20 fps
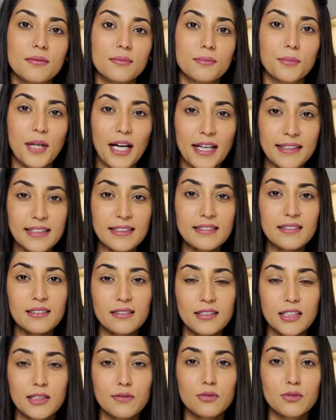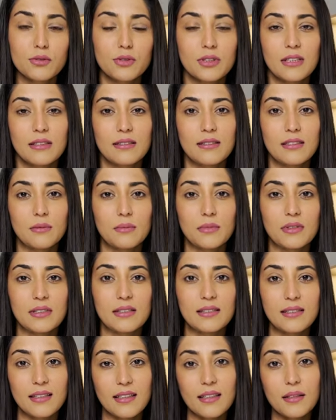Marketin tavuğunu
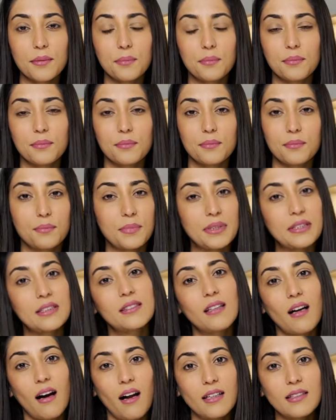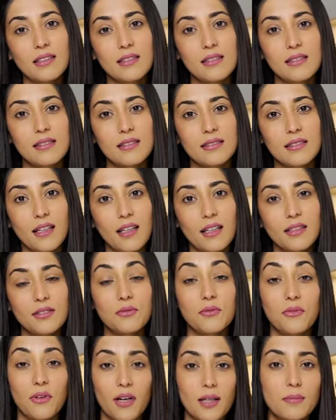yediğimizde bir de arkasından
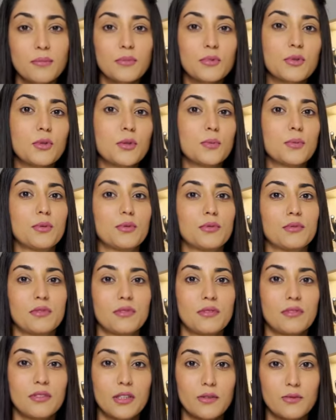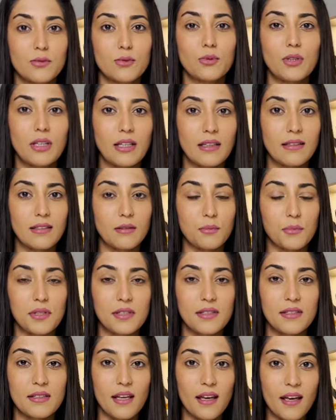farm drop'un tavuğunu
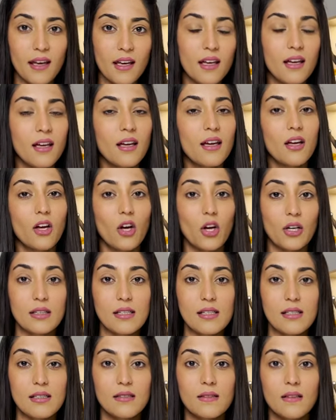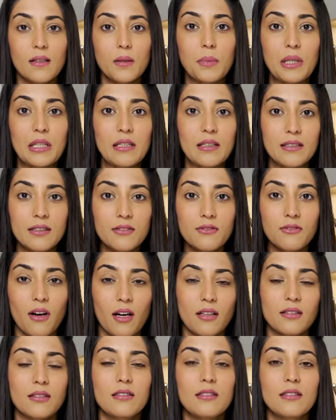yediğimizde arasında belirgin
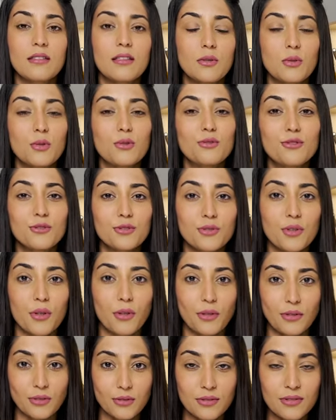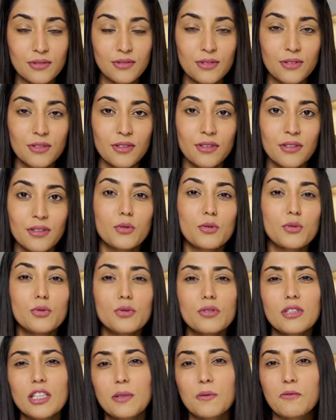farklılıklar olduğunu gördük.
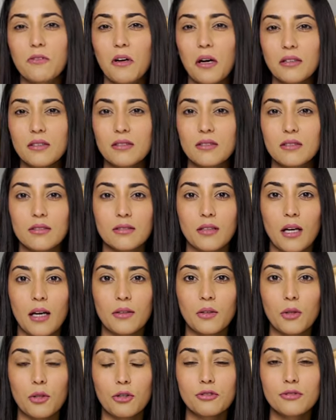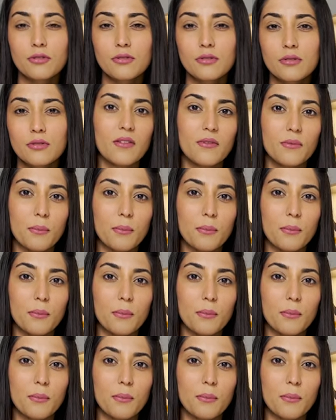Şunun gibi farklılıklar gördük.